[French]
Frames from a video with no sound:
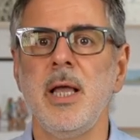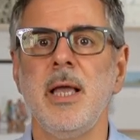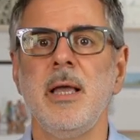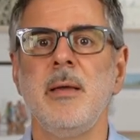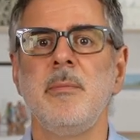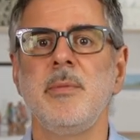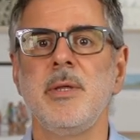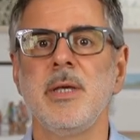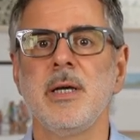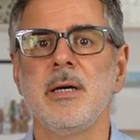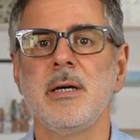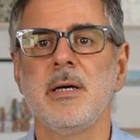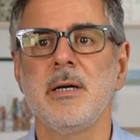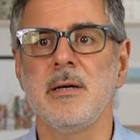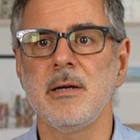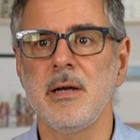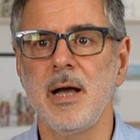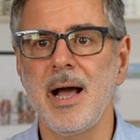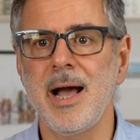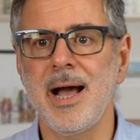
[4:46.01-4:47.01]
eh bien
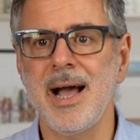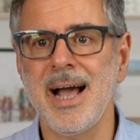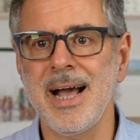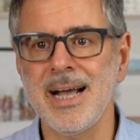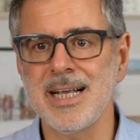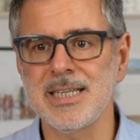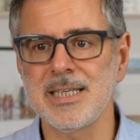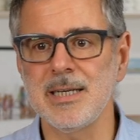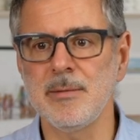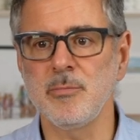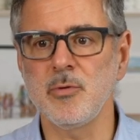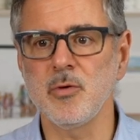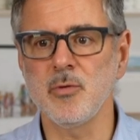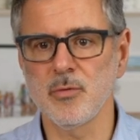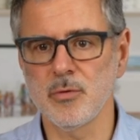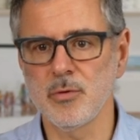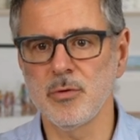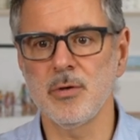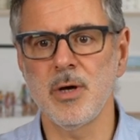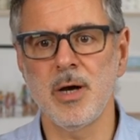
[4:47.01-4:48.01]
acceptons
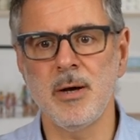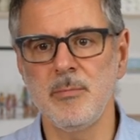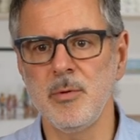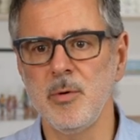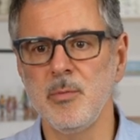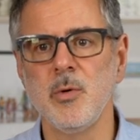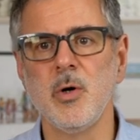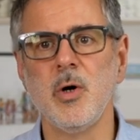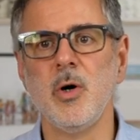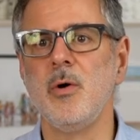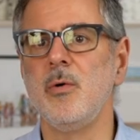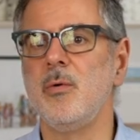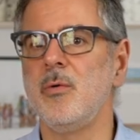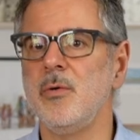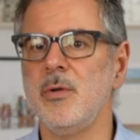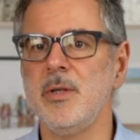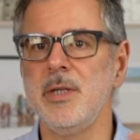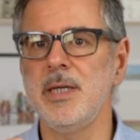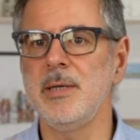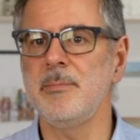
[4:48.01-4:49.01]
qu'à un moment
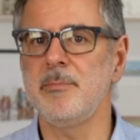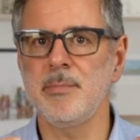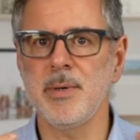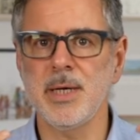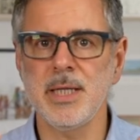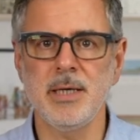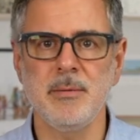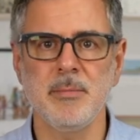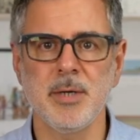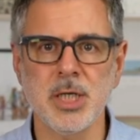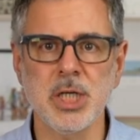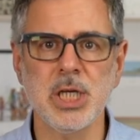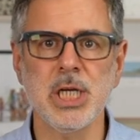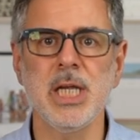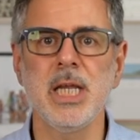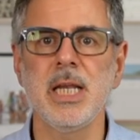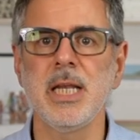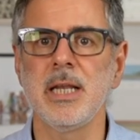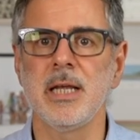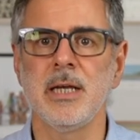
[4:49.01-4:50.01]
on n'est pas des
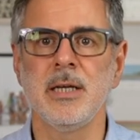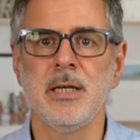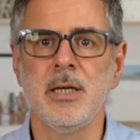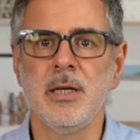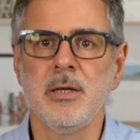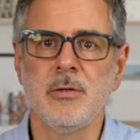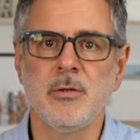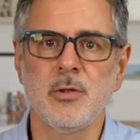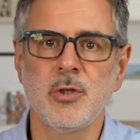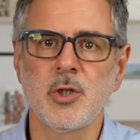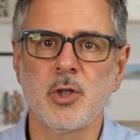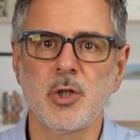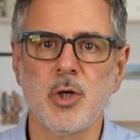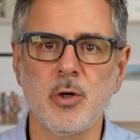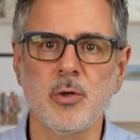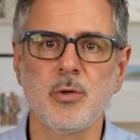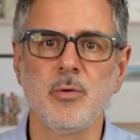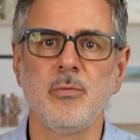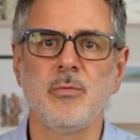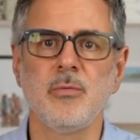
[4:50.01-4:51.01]
machines,
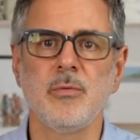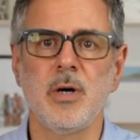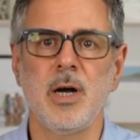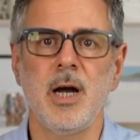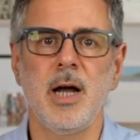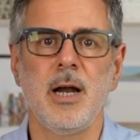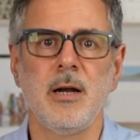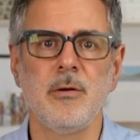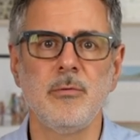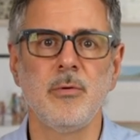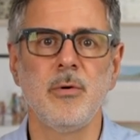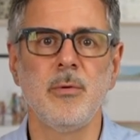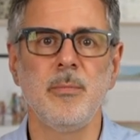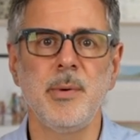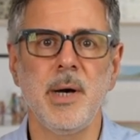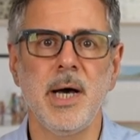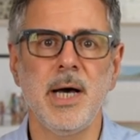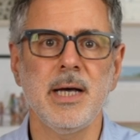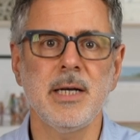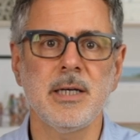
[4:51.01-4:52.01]
sortons, allons au
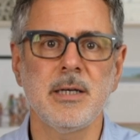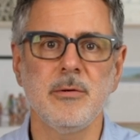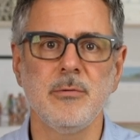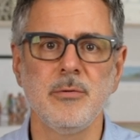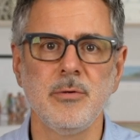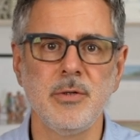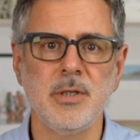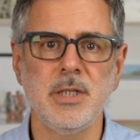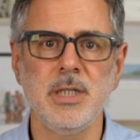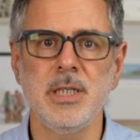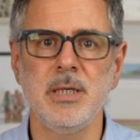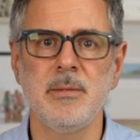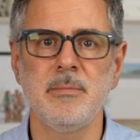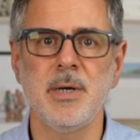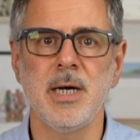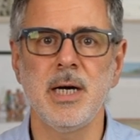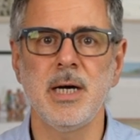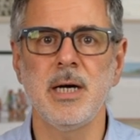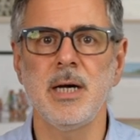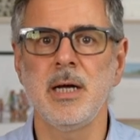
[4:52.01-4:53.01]
parc, au
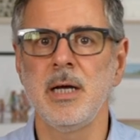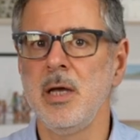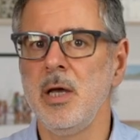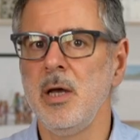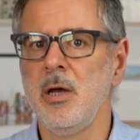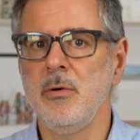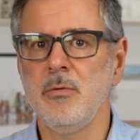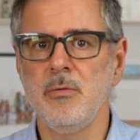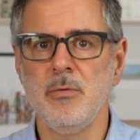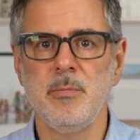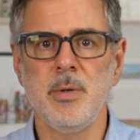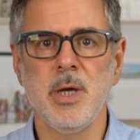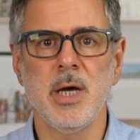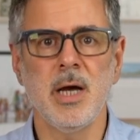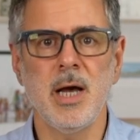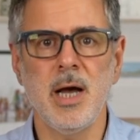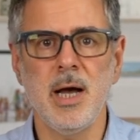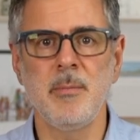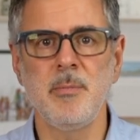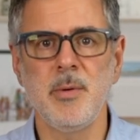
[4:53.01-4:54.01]
cinéma, ou
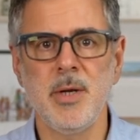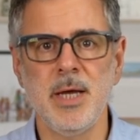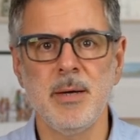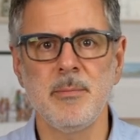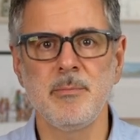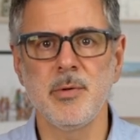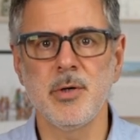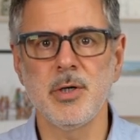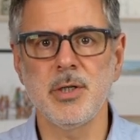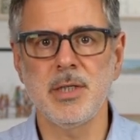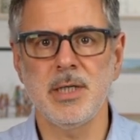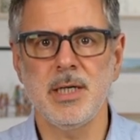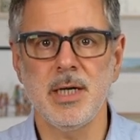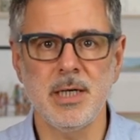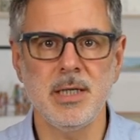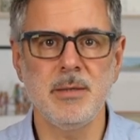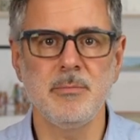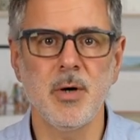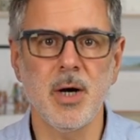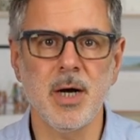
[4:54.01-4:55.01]
bien appelez un pote et
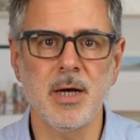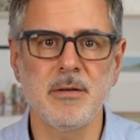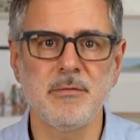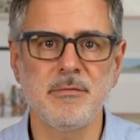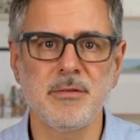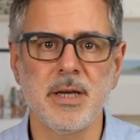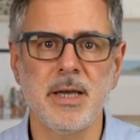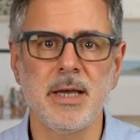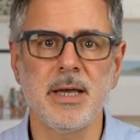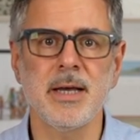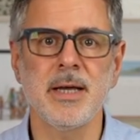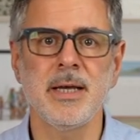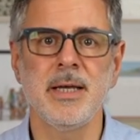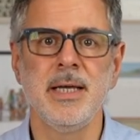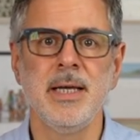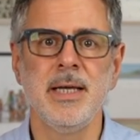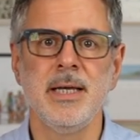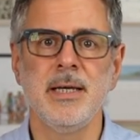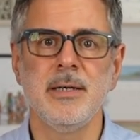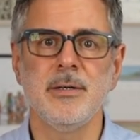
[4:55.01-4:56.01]
allez boire un verre
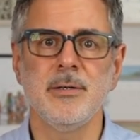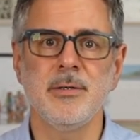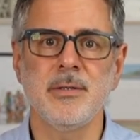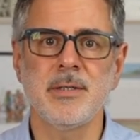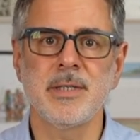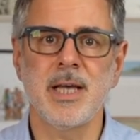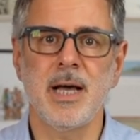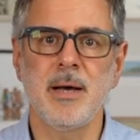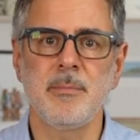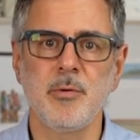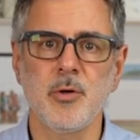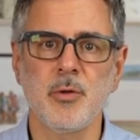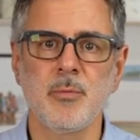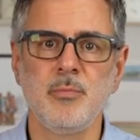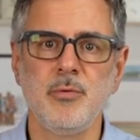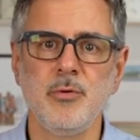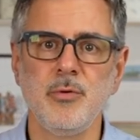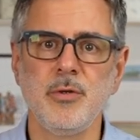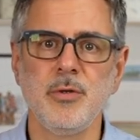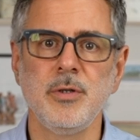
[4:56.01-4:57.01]
euh, ça apporte
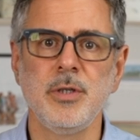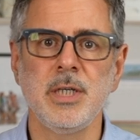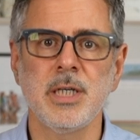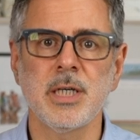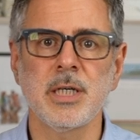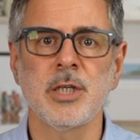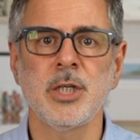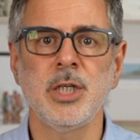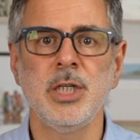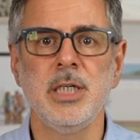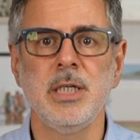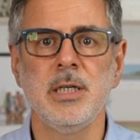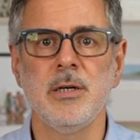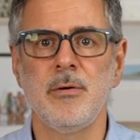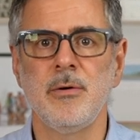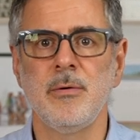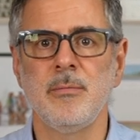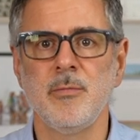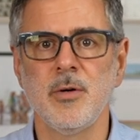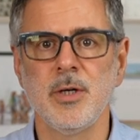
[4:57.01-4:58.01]
plus d'énergie
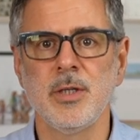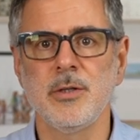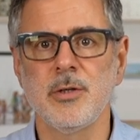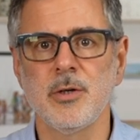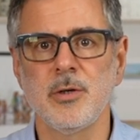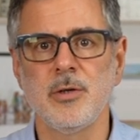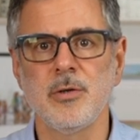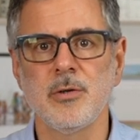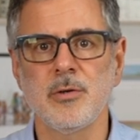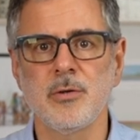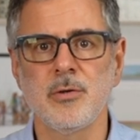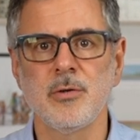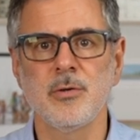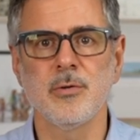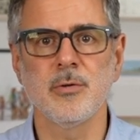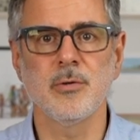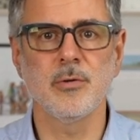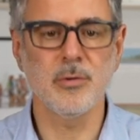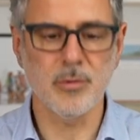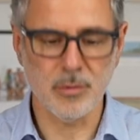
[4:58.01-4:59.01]
en moins de temps que
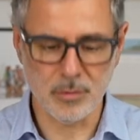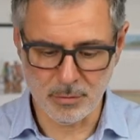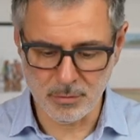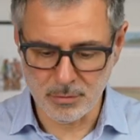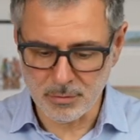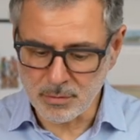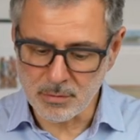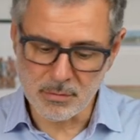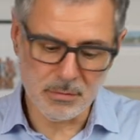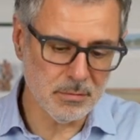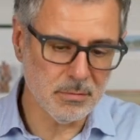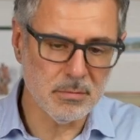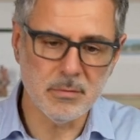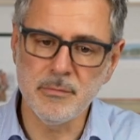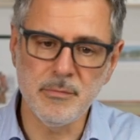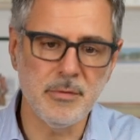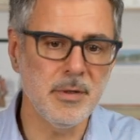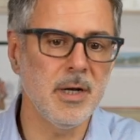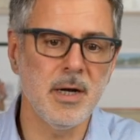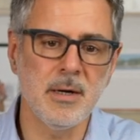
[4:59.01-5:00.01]
euh,
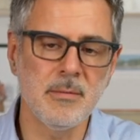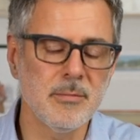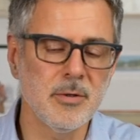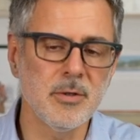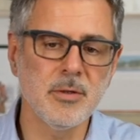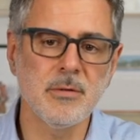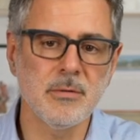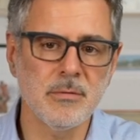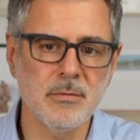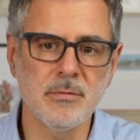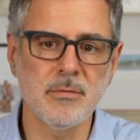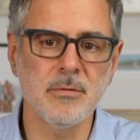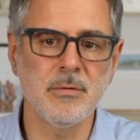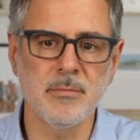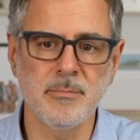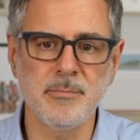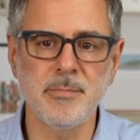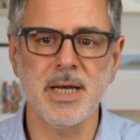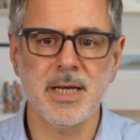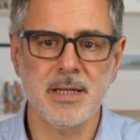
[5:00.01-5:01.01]
finalement de
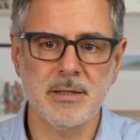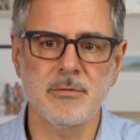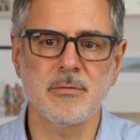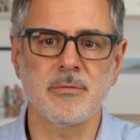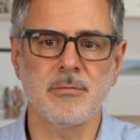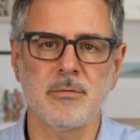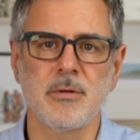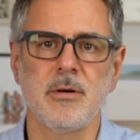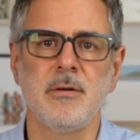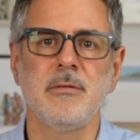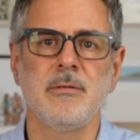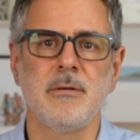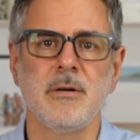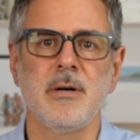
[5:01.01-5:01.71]
perdre son temps